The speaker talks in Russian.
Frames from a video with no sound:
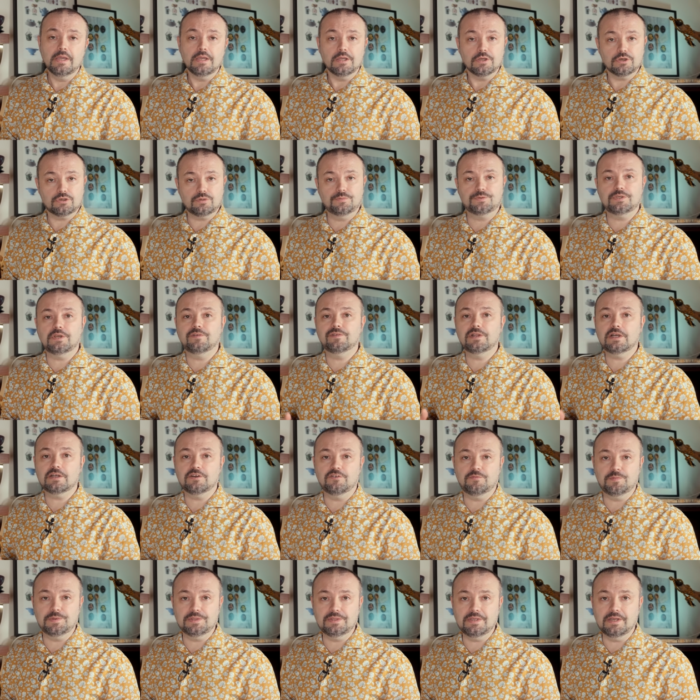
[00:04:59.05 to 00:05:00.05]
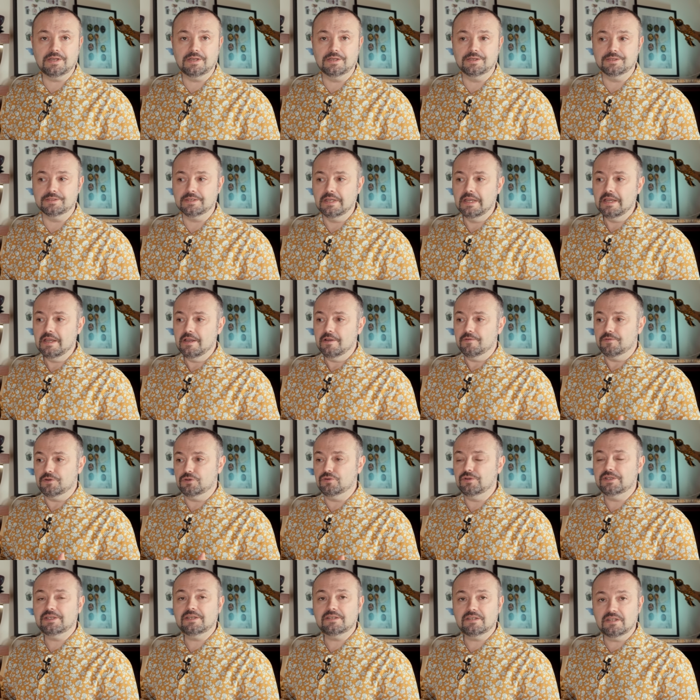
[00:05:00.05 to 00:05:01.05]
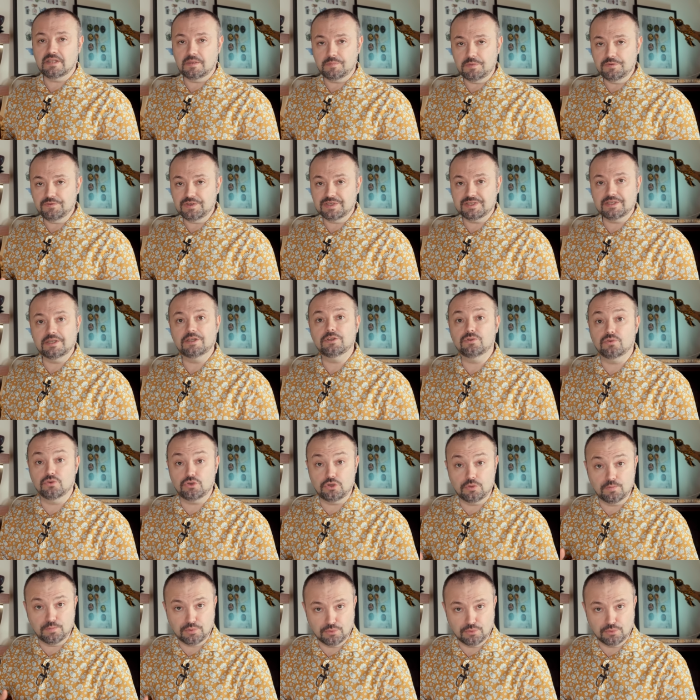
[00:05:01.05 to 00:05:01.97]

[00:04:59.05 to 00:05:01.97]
и чтобы вся влага впиталась. В результате набивка станет очень